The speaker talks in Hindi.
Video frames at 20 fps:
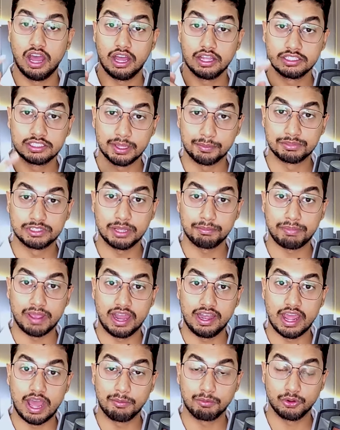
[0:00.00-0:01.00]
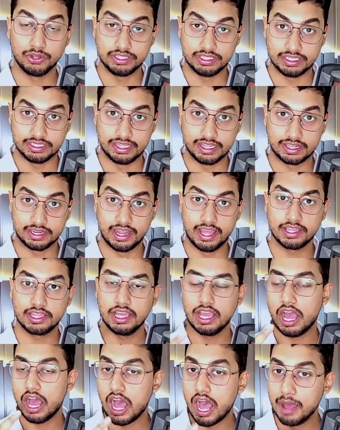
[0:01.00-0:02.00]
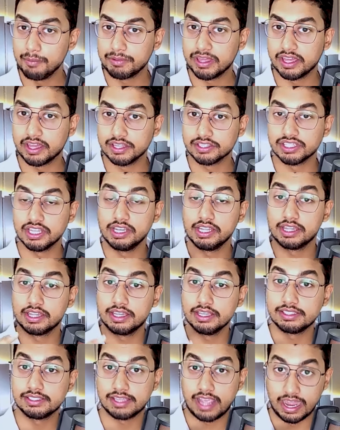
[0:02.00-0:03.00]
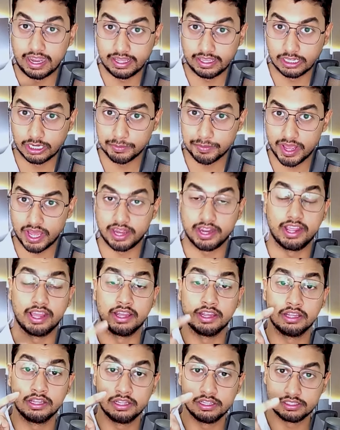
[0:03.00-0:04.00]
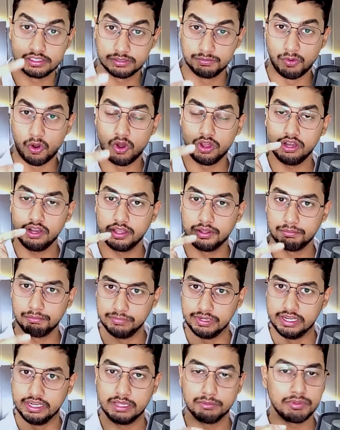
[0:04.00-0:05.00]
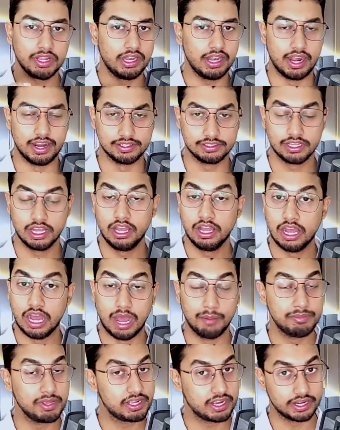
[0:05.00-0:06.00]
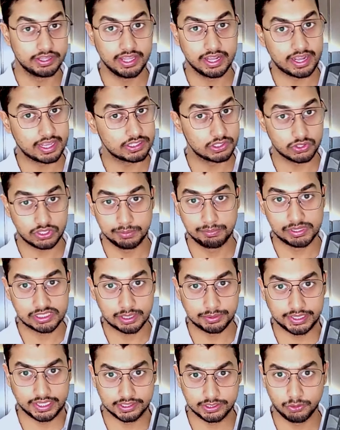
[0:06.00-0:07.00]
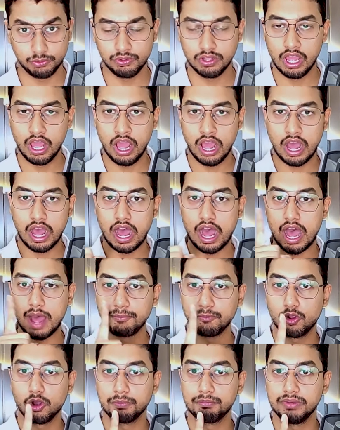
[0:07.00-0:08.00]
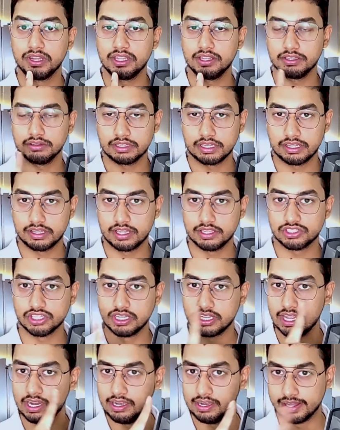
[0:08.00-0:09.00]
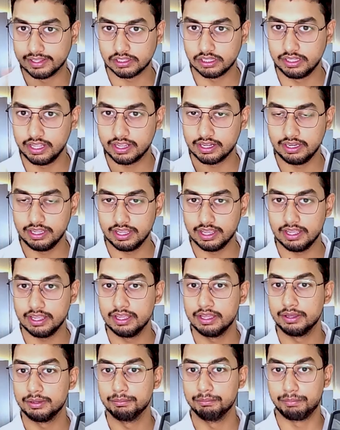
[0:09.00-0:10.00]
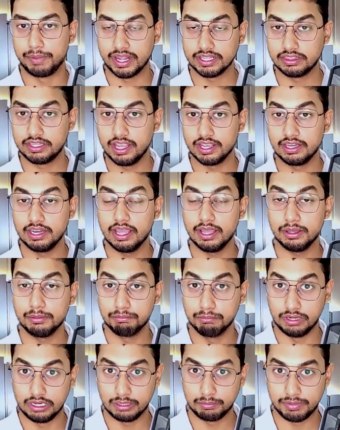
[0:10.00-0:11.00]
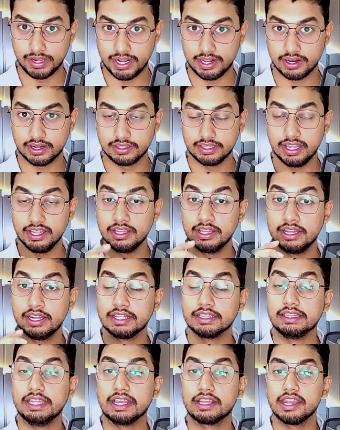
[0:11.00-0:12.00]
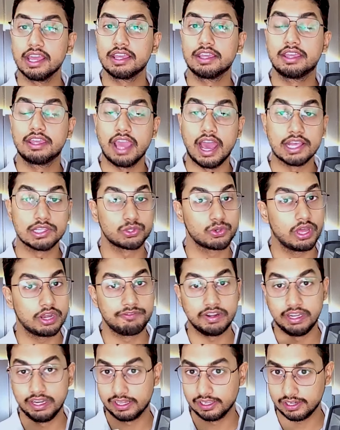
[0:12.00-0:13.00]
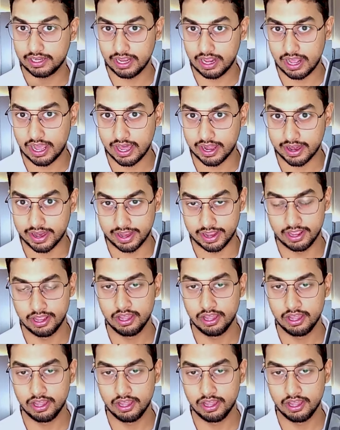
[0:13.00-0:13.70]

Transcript: सबसे पहले आपको ये देखना है कि आपकी किचन किस कैटेगरी में आ रही है स्मॉल मीडियम या लार्ज अभी करना कैसे सिंपल सा बताता हूँ आपको अपनी किचन की लेंथ देखनी है ब्रेथ देखनी है मल्टीप्लाई करना है देखना है क्या स्क्वायर फिट निकल के आ रहा है